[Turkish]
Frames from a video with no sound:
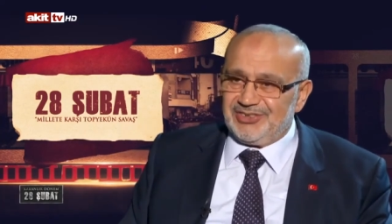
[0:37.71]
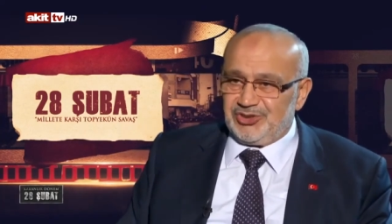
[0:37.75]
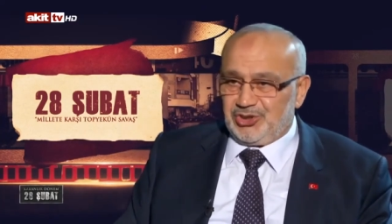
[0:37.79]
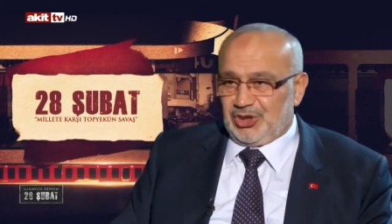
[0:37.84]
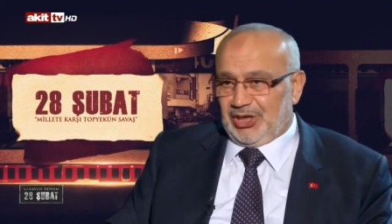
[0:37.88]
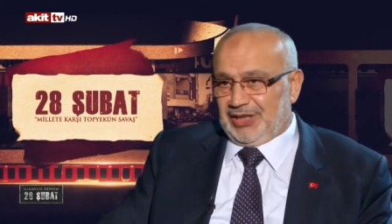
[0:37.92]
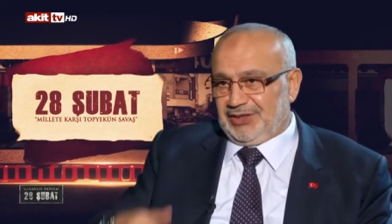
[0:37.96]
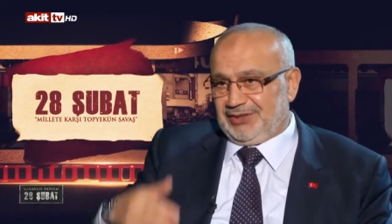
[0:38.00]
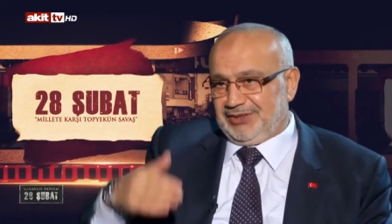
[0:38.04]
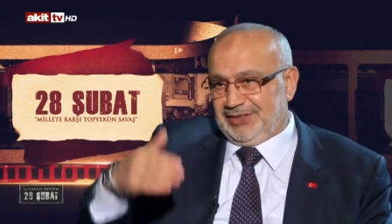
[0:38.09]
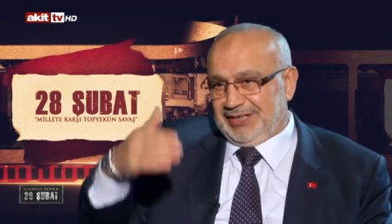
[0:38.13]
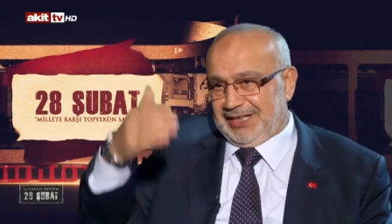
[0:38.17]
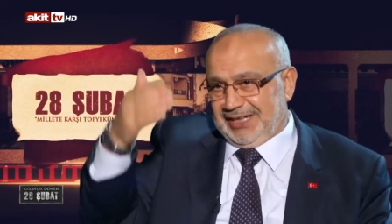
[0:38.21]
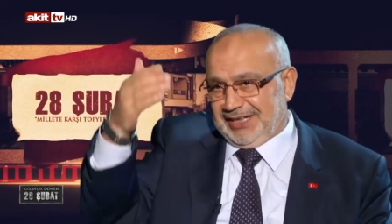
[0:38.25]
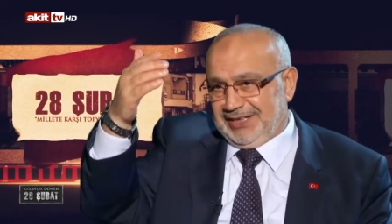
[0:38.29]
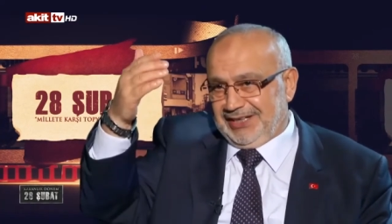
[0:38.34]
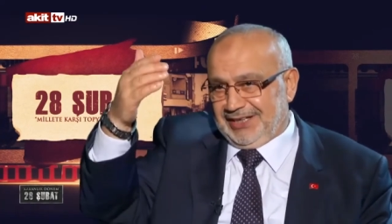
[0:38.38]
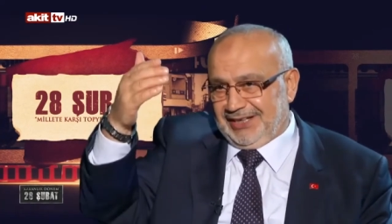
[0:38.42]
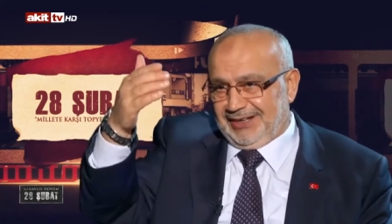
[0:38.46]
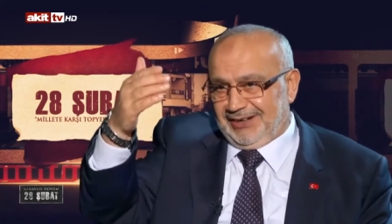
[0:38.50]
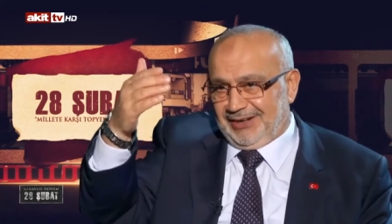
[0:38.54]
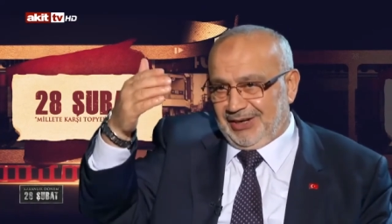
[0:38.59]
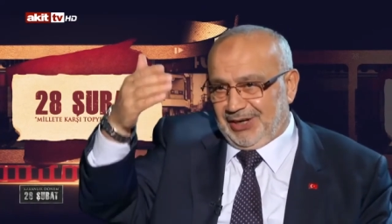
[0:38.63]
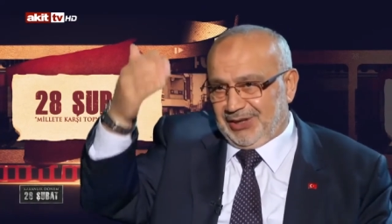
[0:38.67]
Canlı
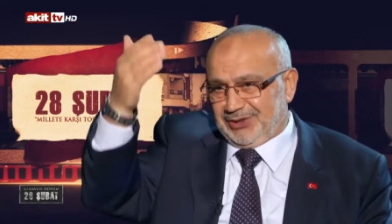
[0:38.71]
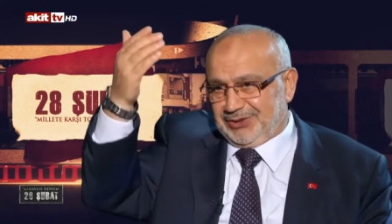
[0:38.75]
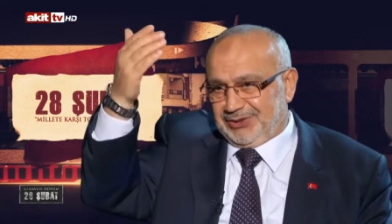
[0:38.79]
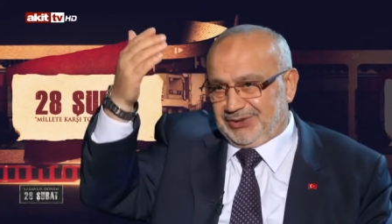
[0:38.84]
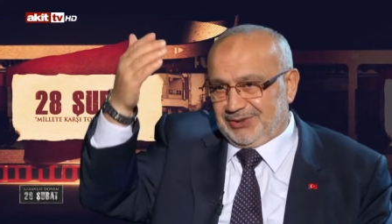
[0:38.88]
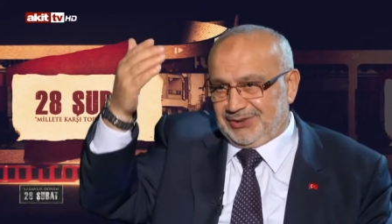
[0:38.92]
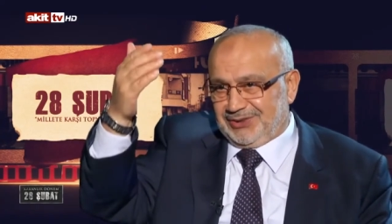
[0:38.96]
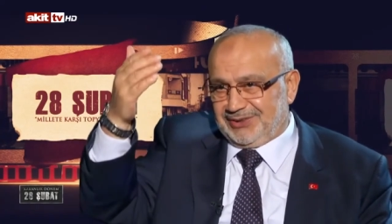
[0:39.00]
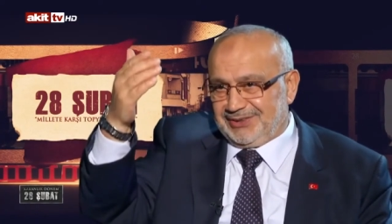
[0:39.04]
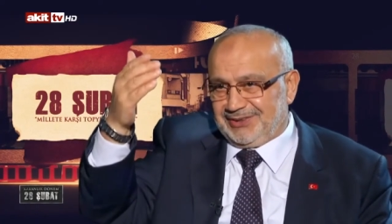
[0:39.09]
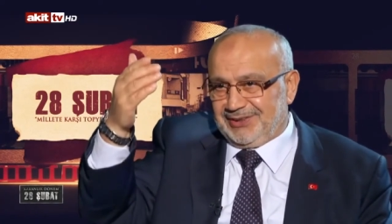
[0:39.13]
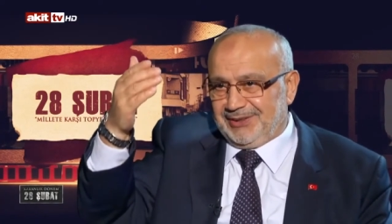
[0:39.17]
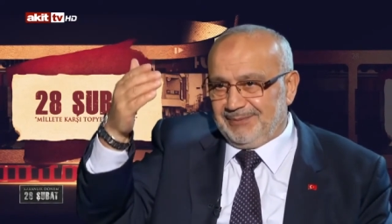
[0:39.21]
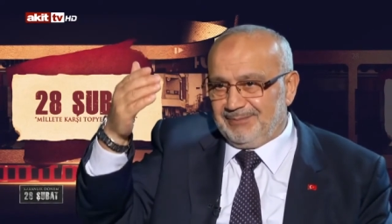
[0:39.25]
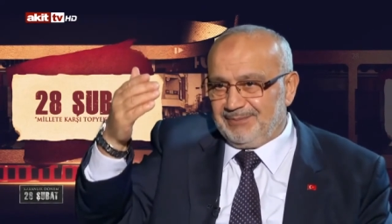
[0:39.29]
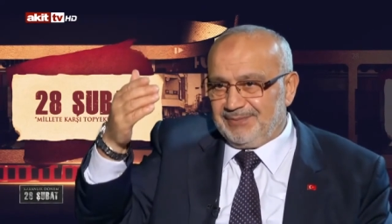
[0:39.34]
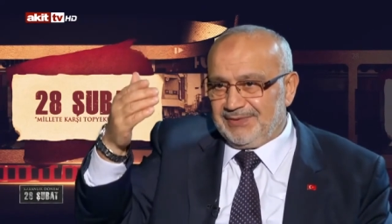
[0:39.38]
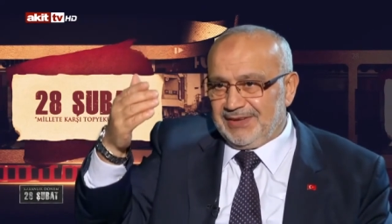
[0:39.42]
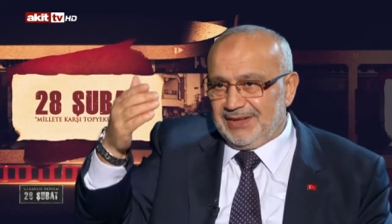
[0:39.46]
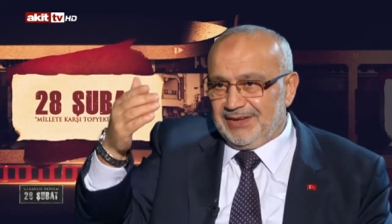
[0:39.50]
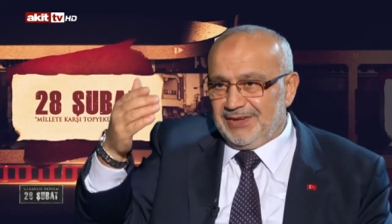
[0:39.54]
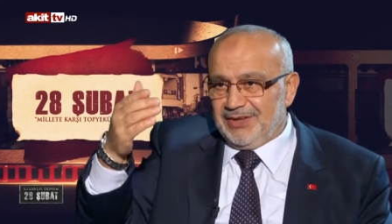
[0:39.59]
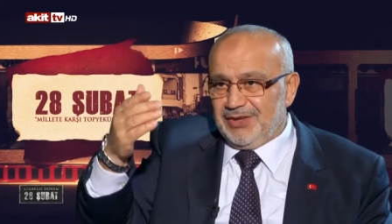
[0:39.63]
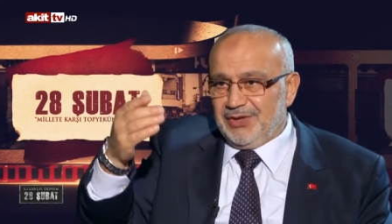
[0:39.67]
yayın ya arttırıldı.
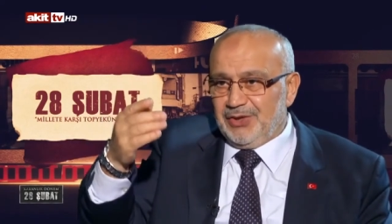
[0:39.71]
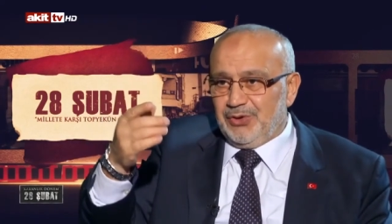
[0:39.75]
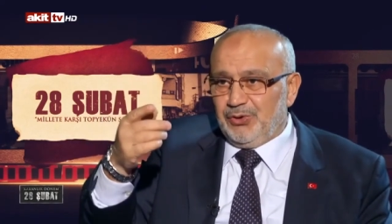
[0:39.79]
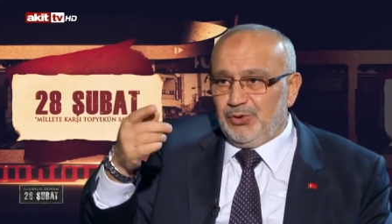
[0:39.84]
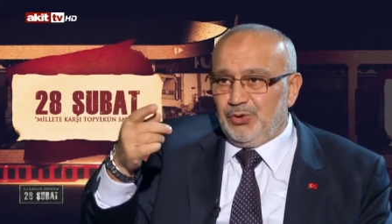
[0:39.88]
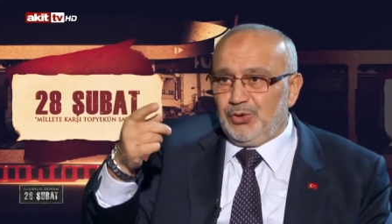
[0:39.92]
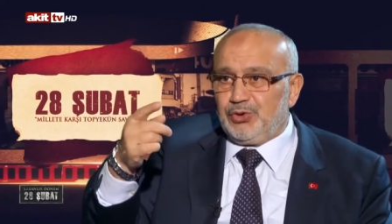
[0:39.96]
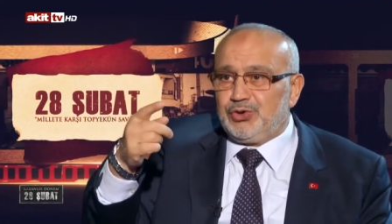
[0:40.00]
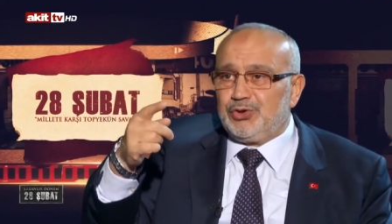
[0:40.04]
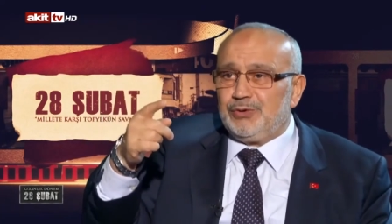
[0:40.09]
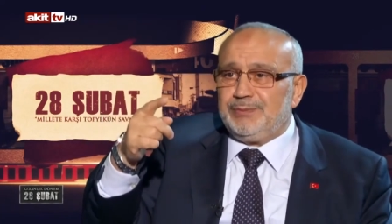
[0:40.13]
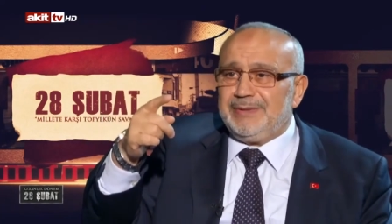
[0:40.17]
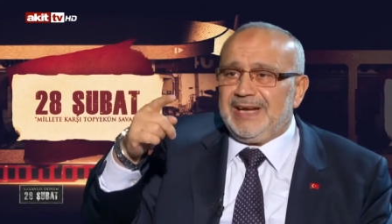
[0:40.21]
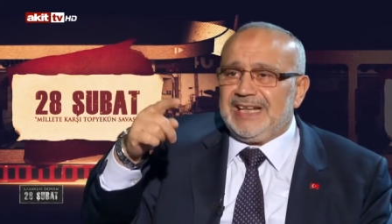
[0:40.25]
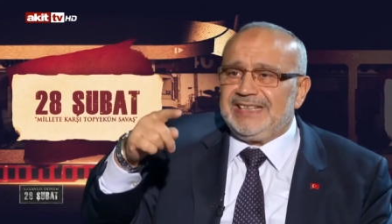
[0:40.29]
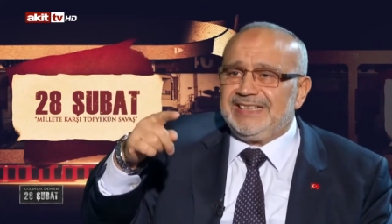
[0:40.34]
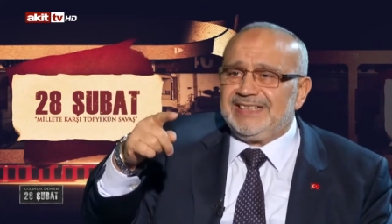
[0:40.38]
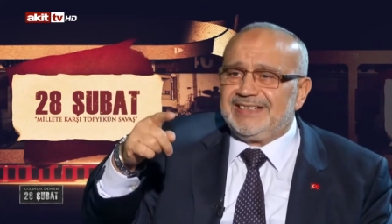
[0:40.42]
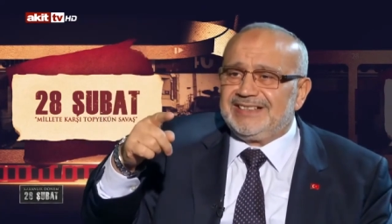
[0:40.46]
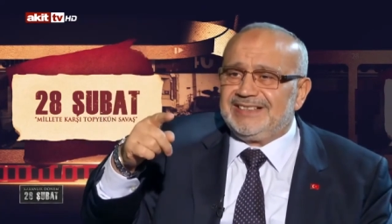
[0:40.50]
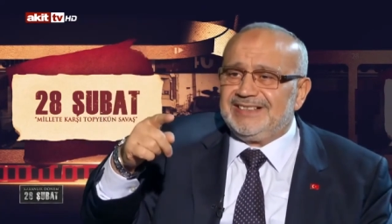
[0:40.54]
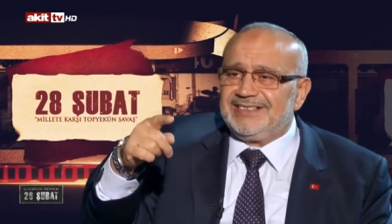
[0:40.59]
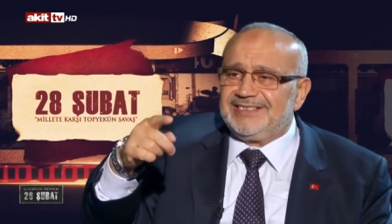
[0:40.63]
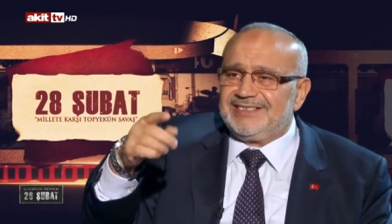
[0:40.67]

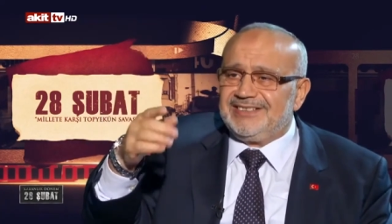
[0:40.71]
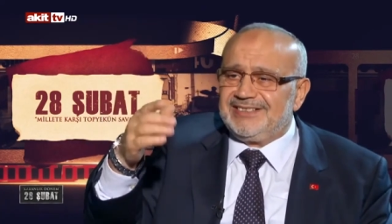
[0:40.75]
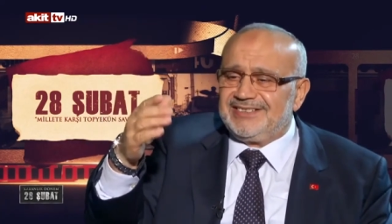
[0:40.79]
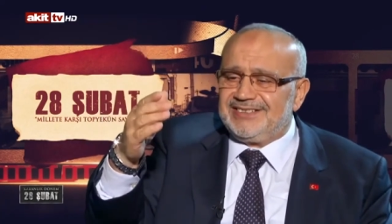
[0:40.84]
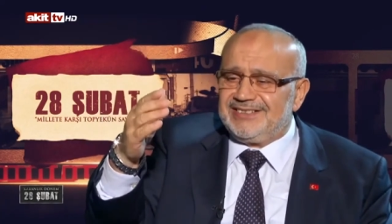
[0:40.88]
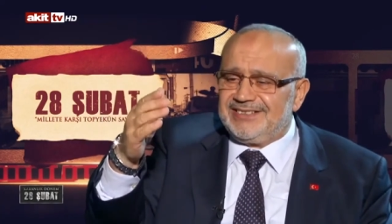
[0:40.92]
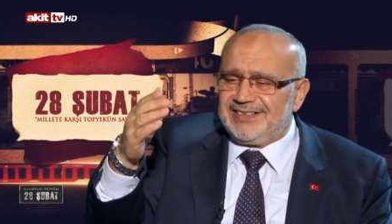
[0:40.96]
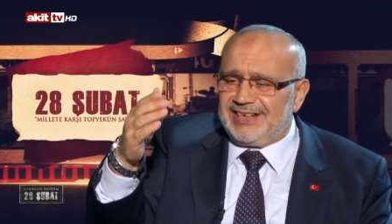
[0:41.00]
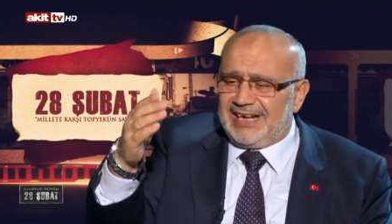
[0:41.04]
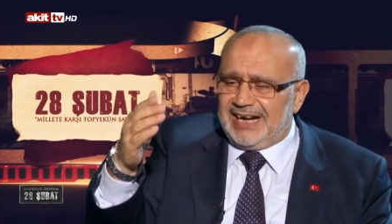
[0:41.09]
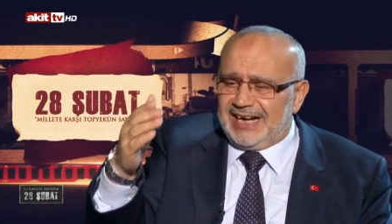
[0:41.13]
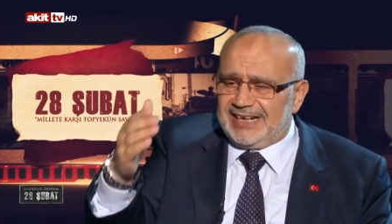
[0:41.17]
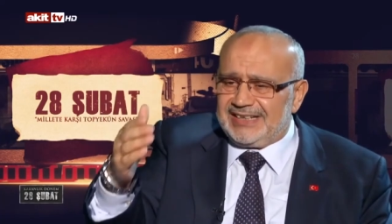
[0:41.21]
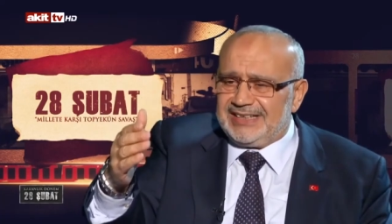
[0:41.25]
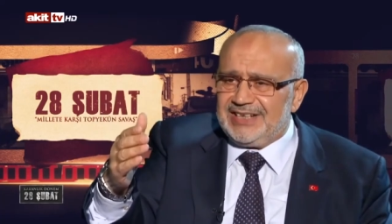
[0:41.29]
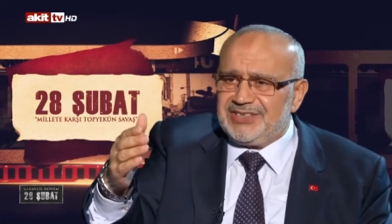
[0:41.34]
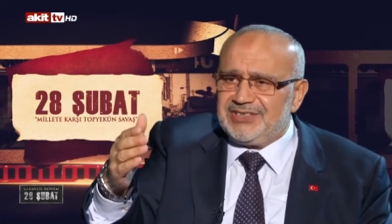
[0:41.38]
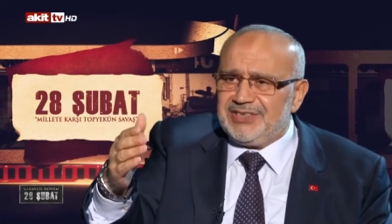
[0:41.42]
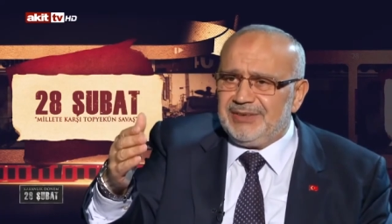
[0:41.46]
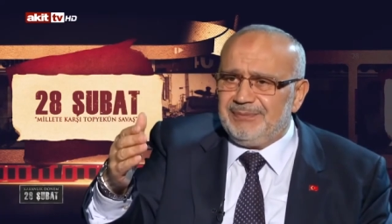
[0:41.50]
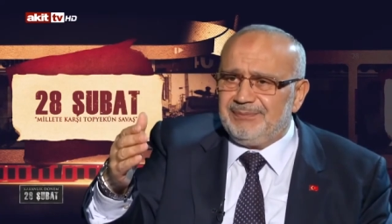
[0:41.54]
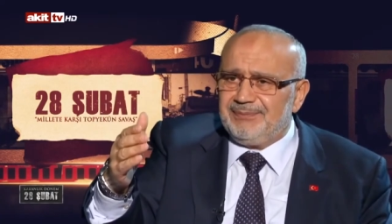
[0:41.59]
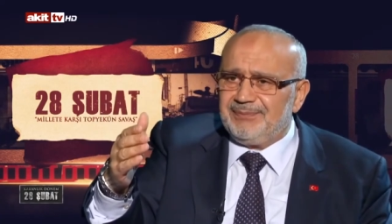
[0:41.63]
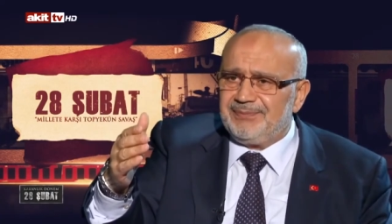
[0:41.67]
Hükümet yıkıldı
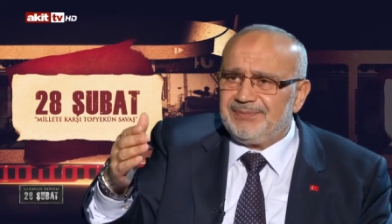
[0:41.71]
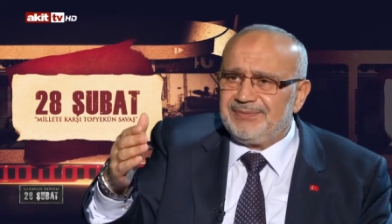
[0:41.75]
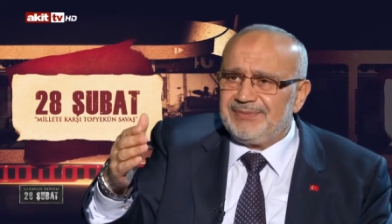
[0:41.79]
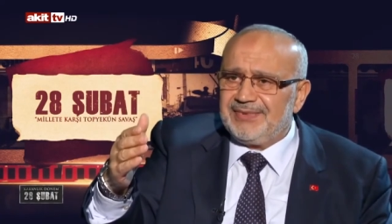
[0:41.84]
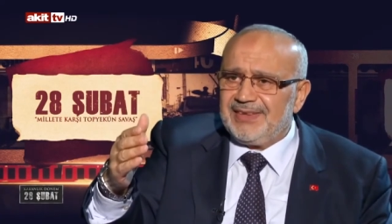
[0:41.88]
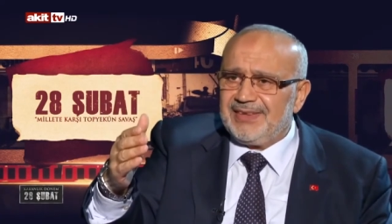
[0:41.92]
kardeşim.